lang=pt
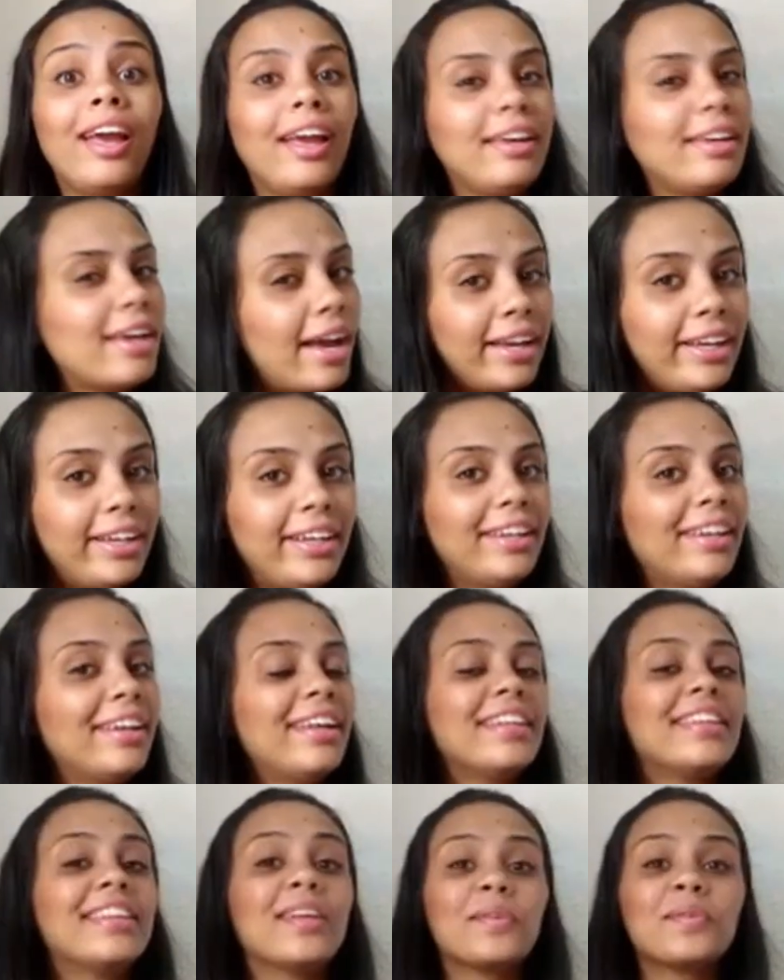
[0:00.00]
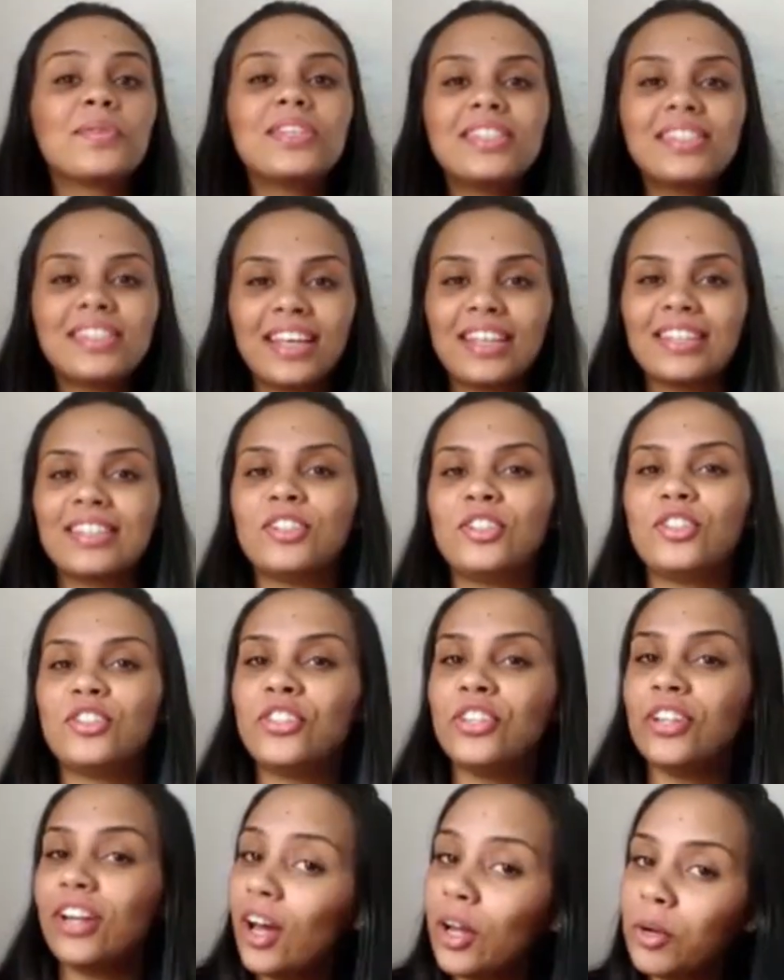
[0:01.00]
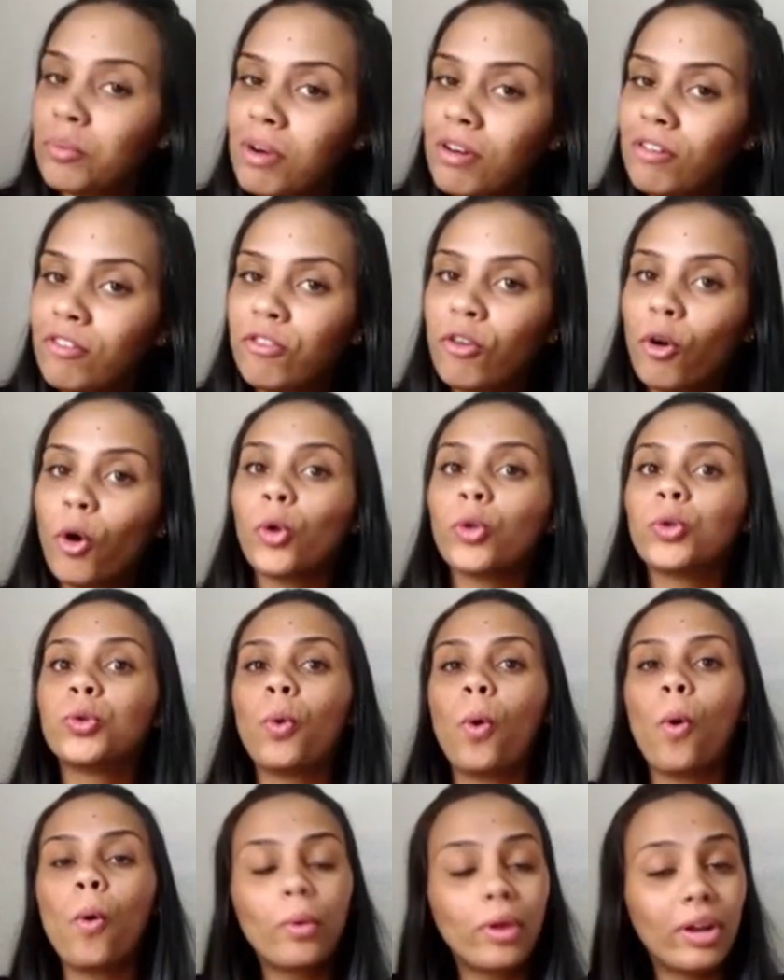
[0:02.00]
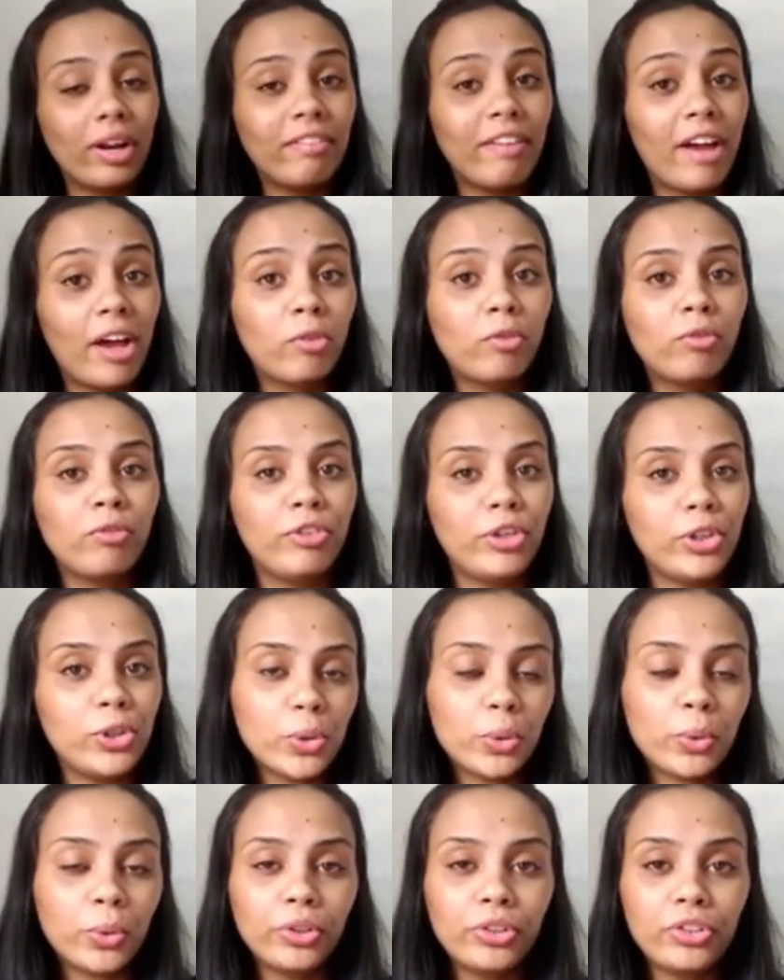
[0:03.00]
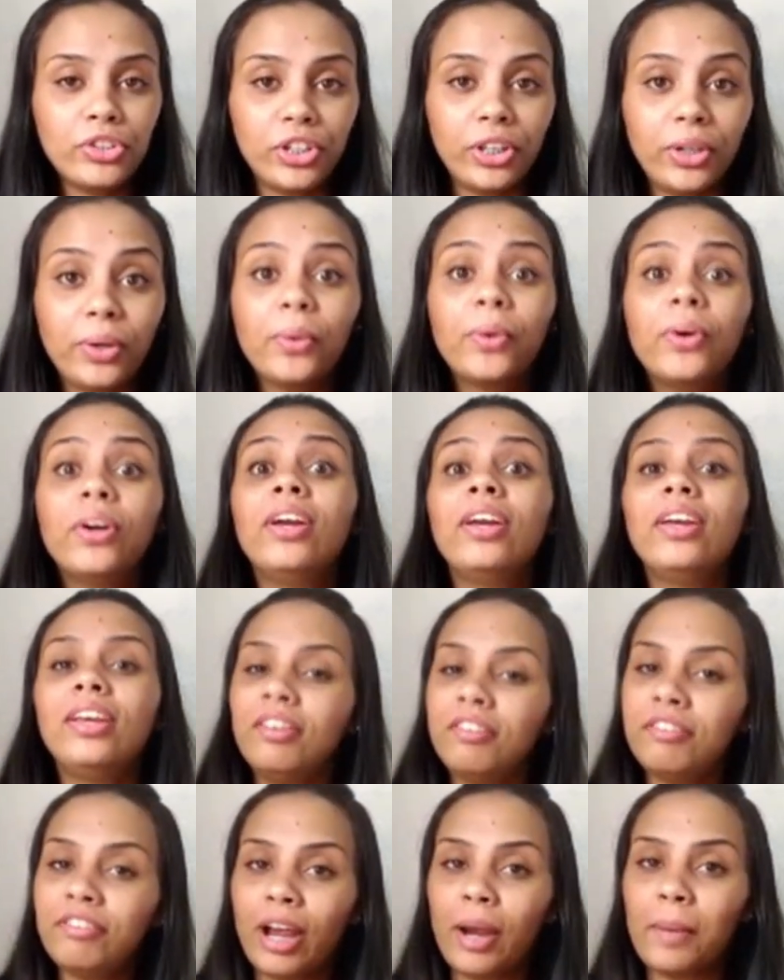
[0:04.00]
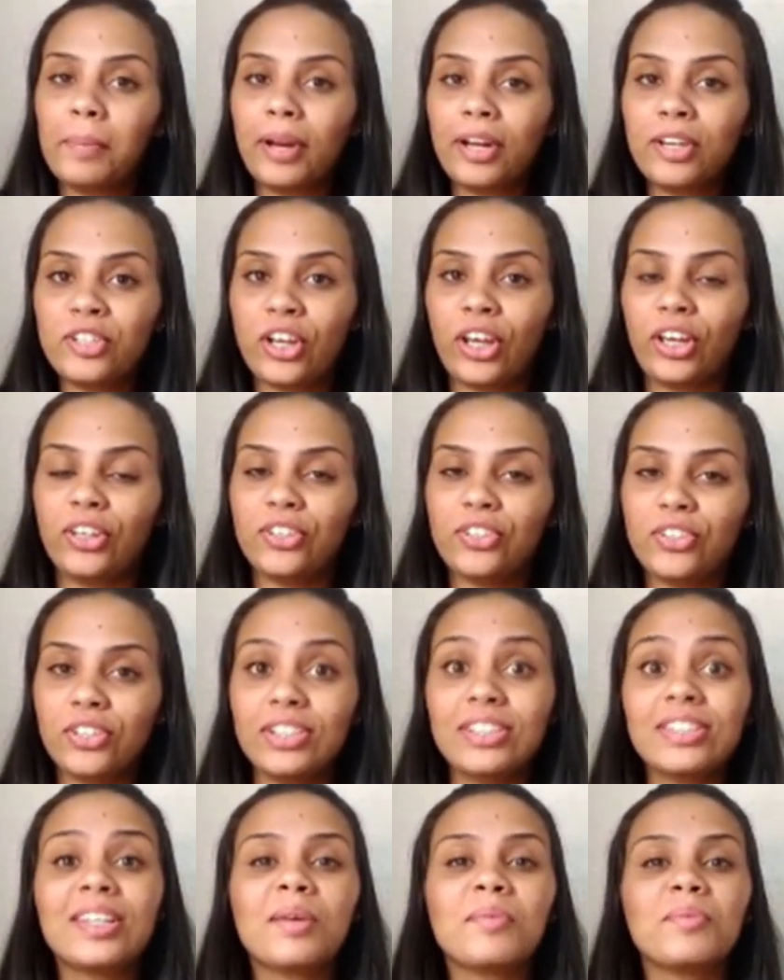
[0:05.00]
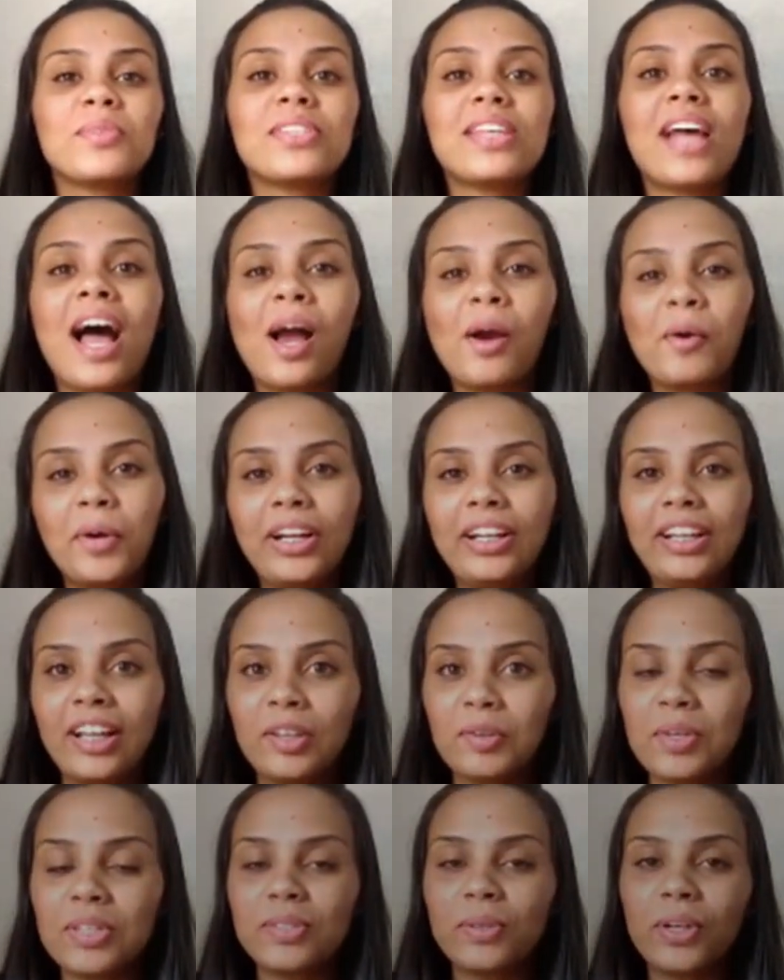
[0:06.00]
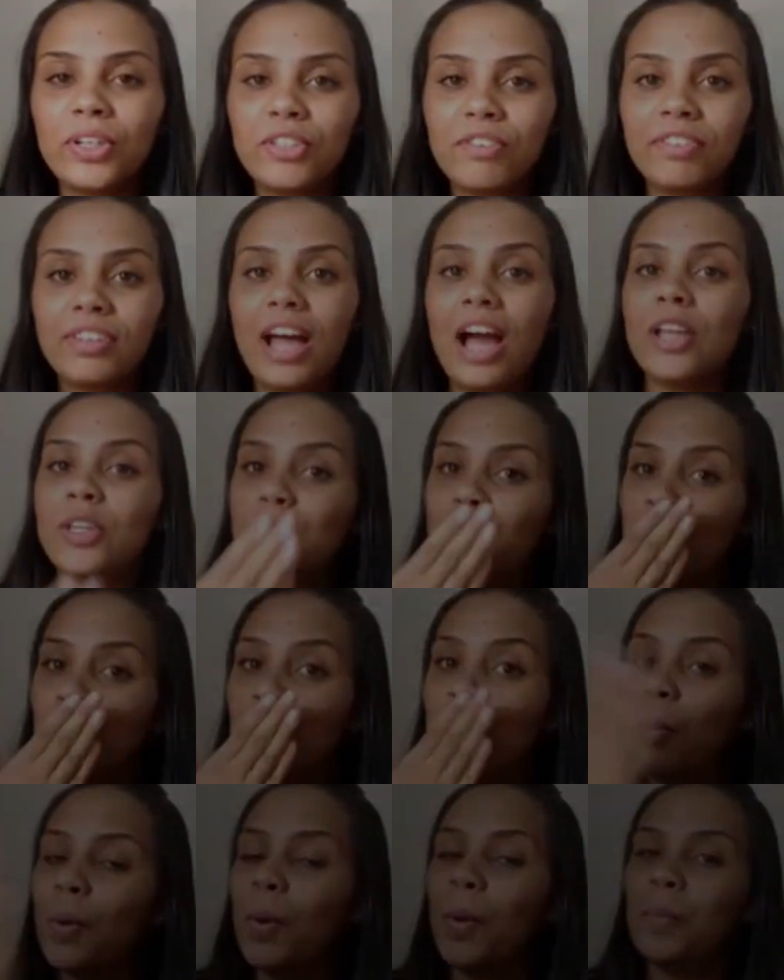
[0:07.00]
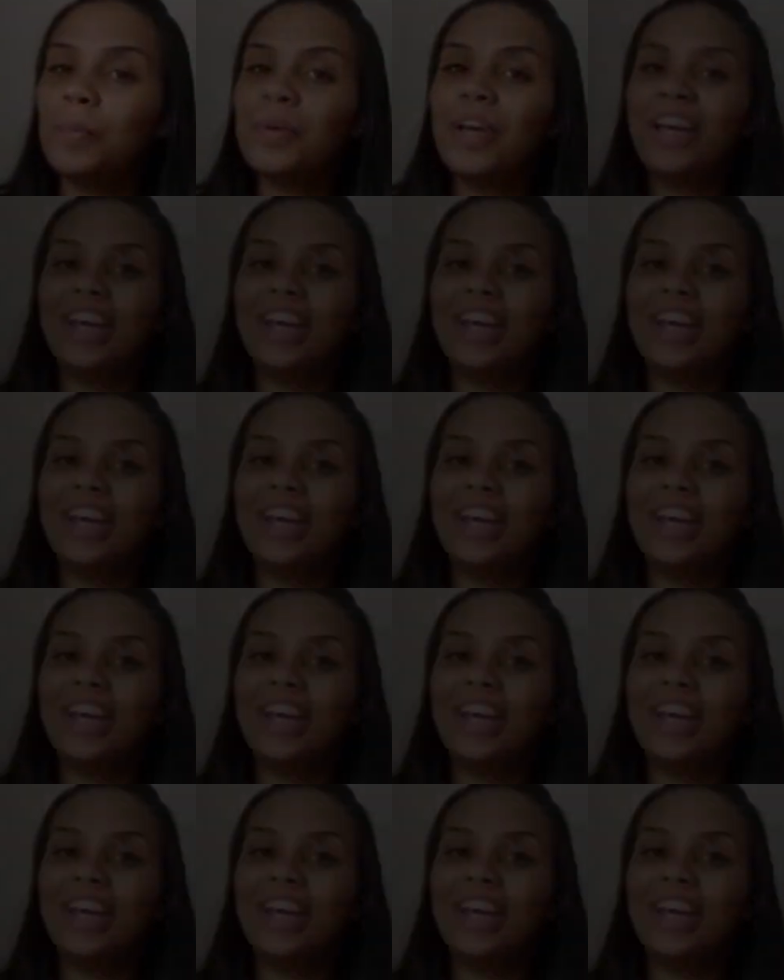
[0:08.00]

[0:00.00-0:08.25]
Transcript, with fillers: E aí, não se esqueça de tirar uma foto ou gravar um vídeo curtinho e enviar pra gente. Estamos aguardando a sua atividade. Um